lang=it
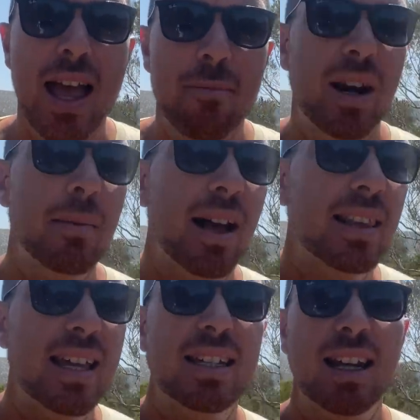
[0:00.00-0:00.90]
Prima
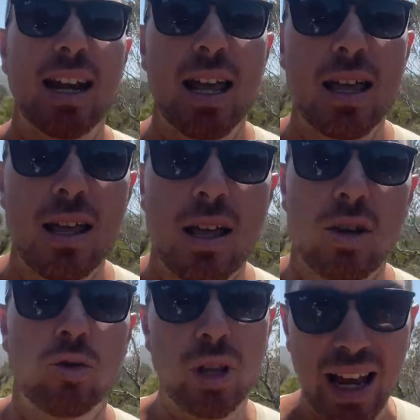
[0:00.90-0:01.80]
di essere
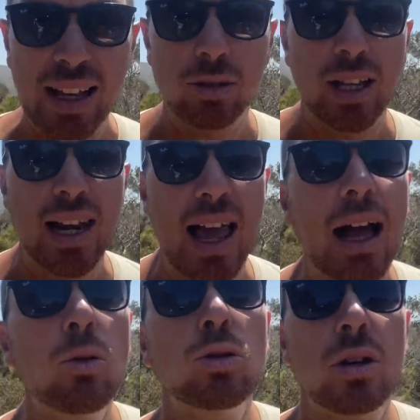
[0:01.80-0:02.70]
giudicato dalle
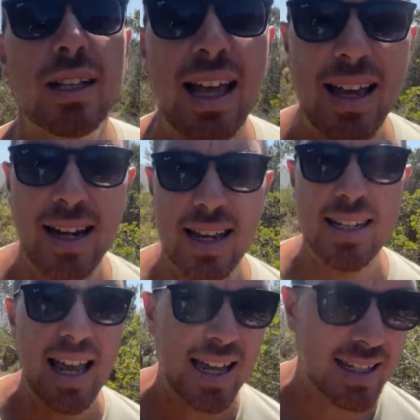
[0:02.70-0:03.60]
autorità
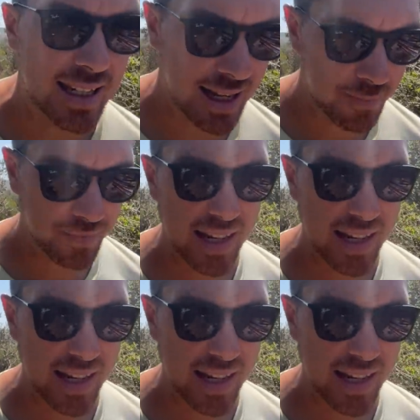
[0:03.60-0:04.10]
ecclesiastiche,